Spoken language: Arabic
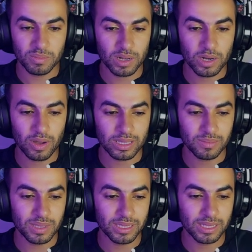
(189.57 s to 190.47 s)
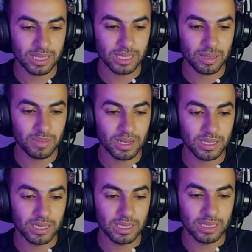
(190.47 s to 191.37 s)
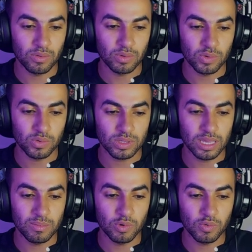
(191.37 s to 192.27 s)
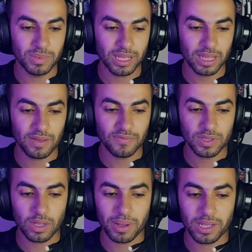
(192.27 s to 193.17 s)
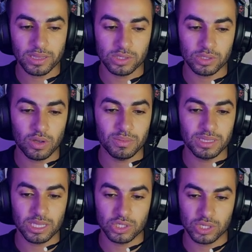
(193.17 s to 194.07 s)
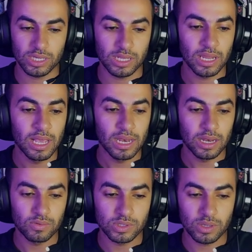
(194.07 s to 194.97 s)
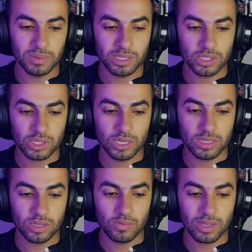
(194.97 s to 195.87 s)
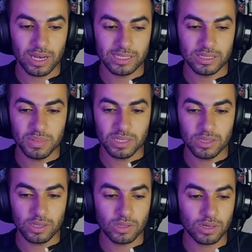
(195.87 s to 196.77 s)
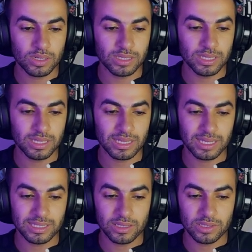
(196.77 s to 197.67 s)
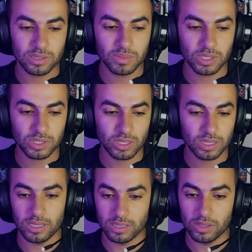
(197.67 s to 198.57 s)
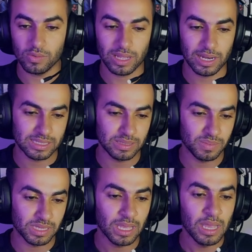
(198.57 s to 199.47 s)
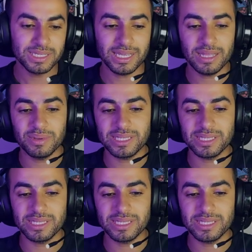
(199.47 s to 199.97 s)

من بره وهتبدا ان انت تعمل جي داونلود جيم لوب من هنا في طبعا نظام التشغيل لو نظام التشغيل 32 بت تقدر ان انت تنزل نظام تشغيل 32 بت بس احنا